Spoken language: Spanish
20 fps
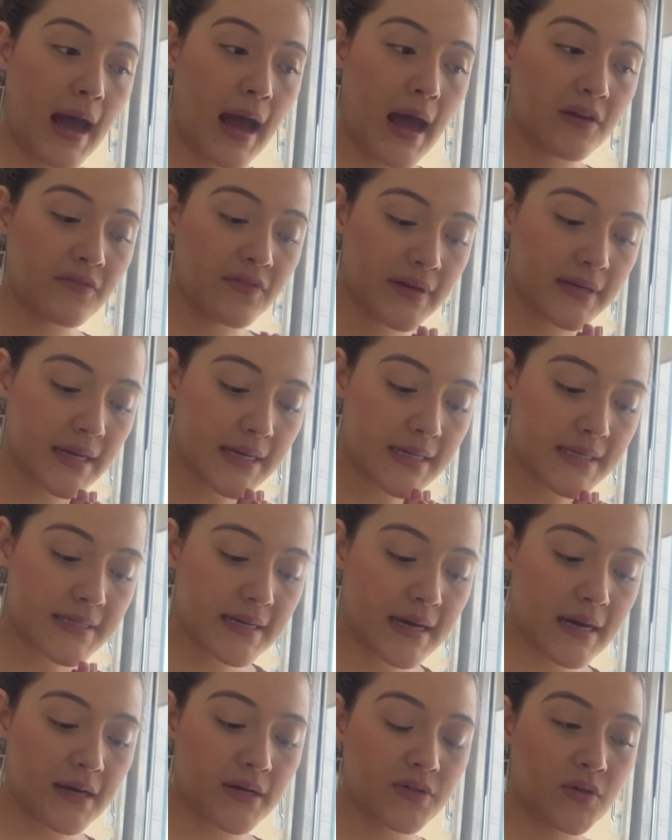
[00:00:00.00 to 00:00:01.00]
Al
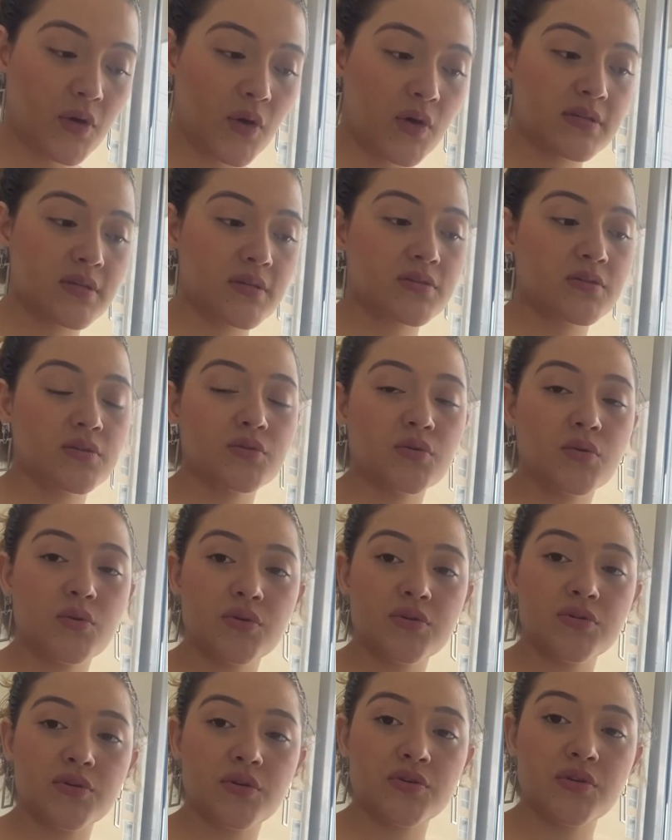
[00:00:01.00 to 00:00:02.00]
finalizar todos estos
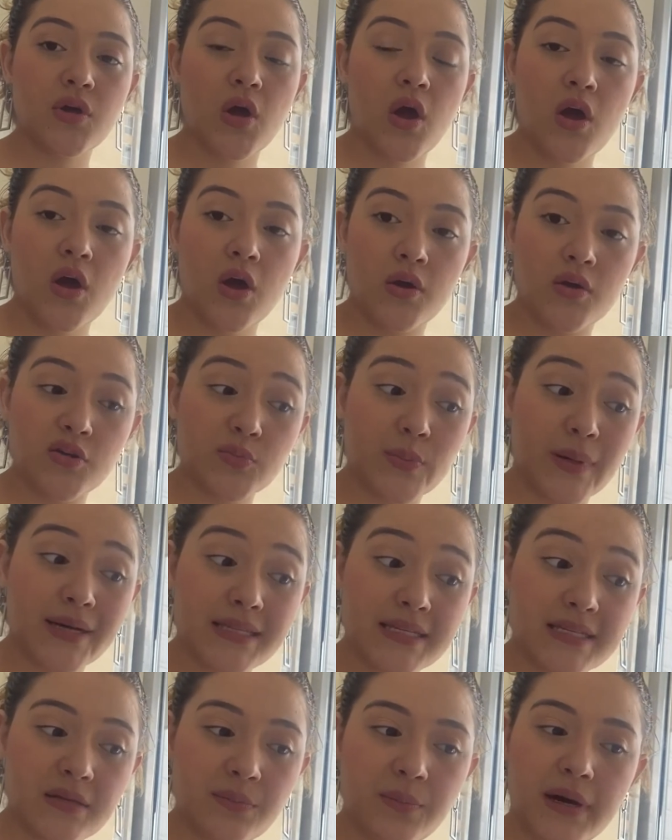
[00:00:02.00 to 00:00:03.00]
cursos, los
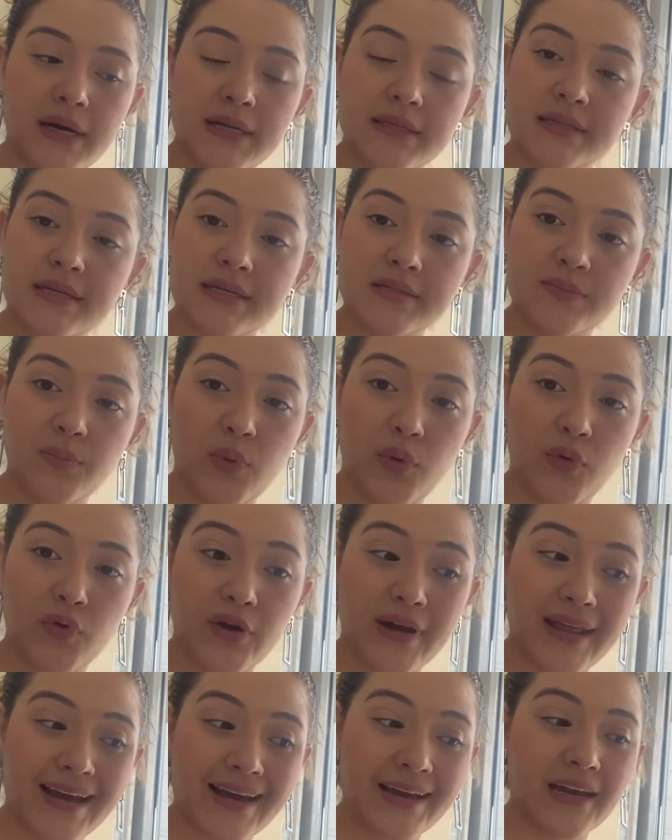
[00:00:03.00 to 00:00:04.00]
participantes
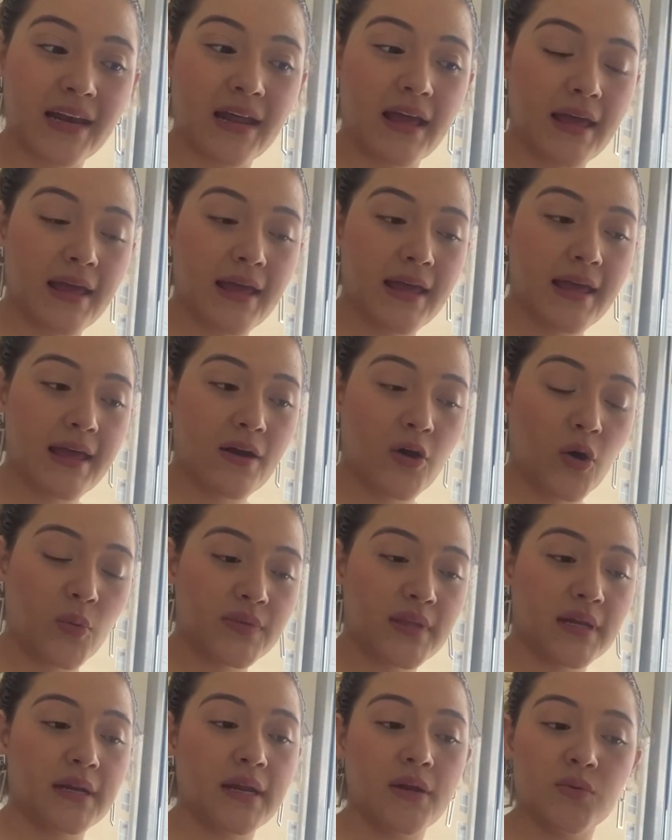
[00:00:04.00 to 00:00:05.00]
podrán eh,
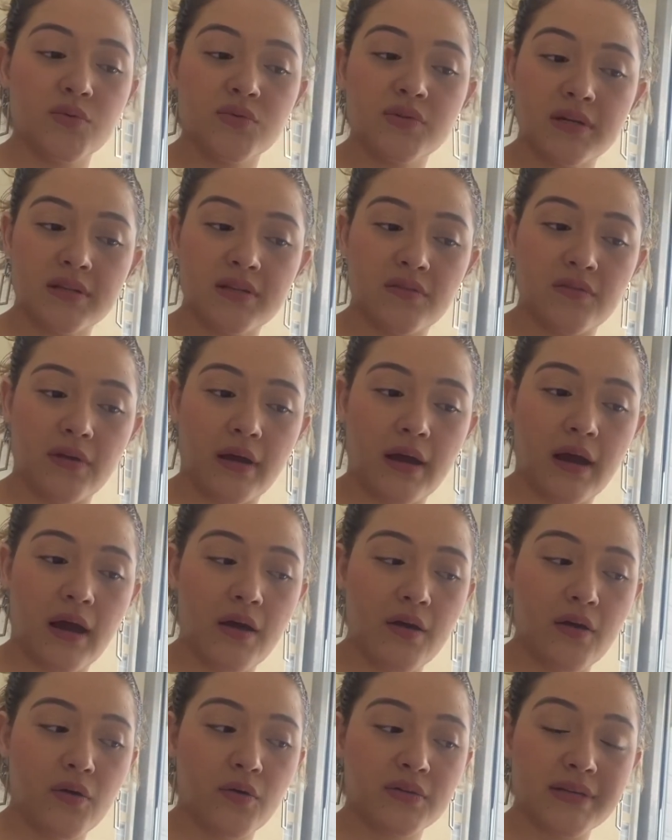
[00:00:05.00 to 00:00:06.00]
obtener un
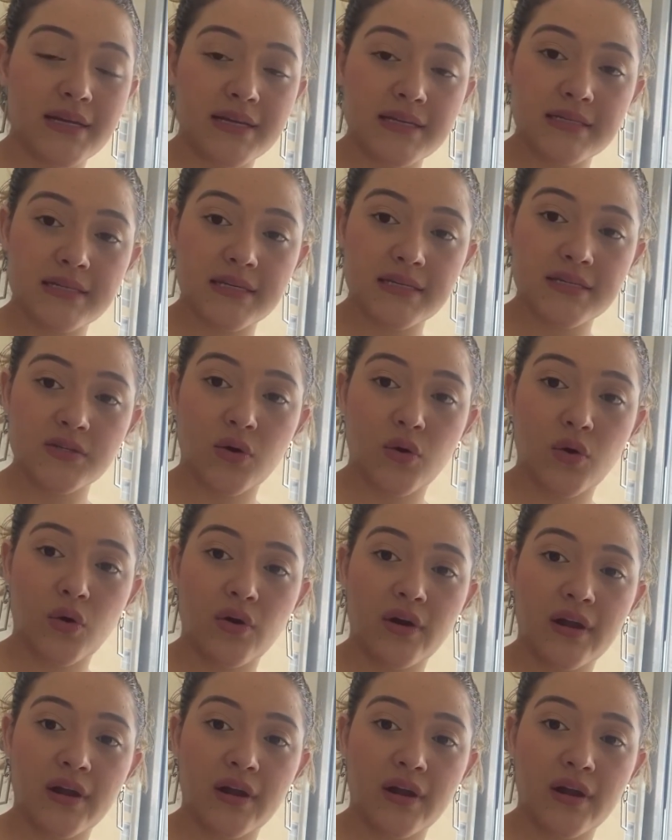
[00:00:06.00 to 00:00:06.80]
certificado de Cisco